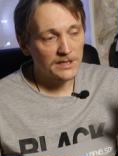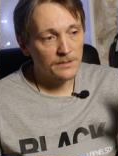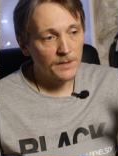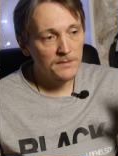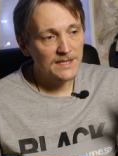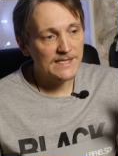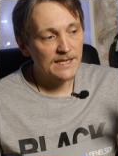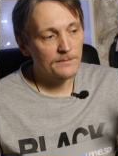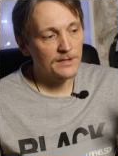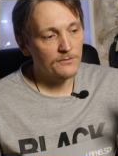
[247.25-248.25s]
вот этот момент
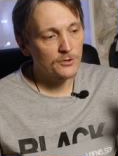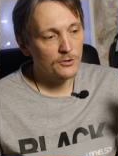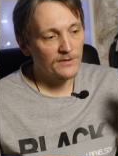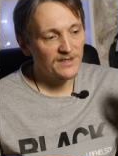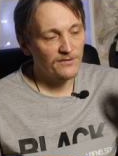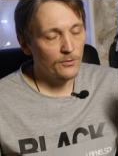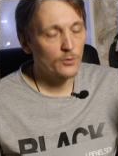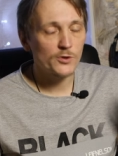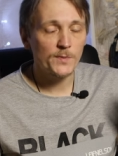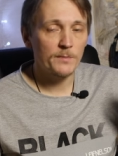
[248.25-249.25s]
сам того, что
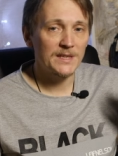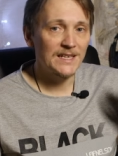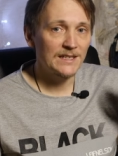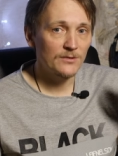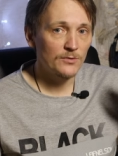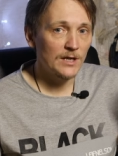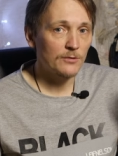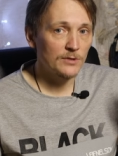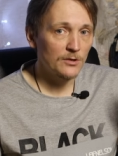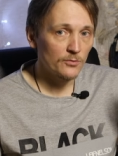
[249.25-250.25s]
автофокус попадает
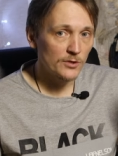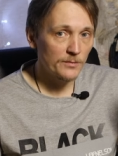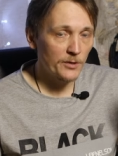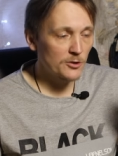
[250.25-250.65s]
туда, куда нужно.